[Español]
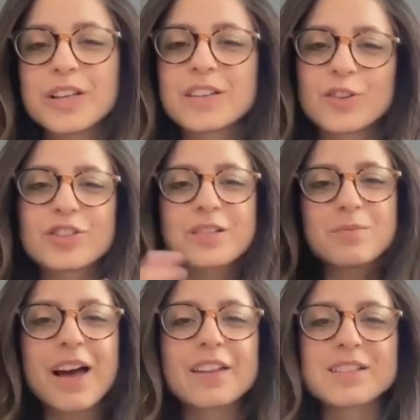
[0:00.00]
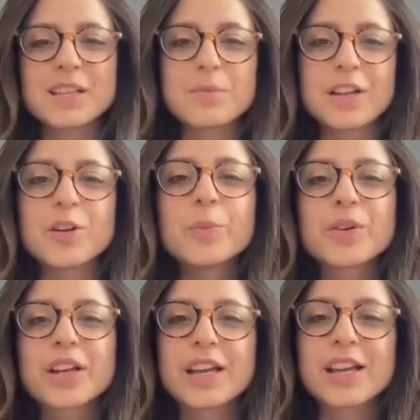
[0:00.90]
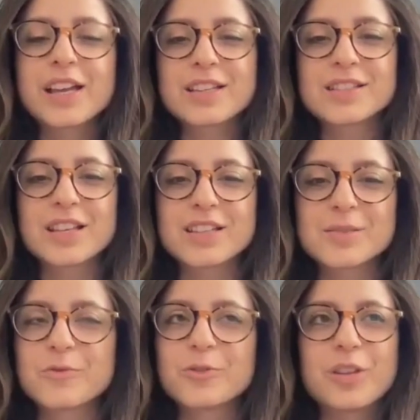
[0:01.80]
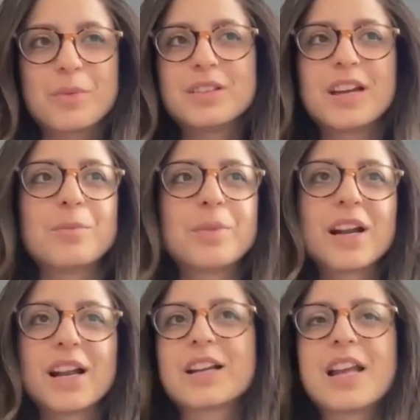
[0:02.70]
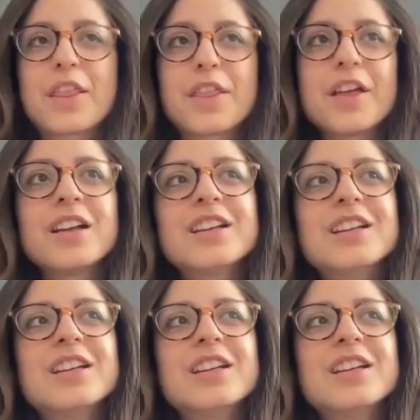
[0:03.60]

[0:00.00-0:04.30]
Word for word: Entre otras madres también, ¿no? Porque es, fundamental para la crianza.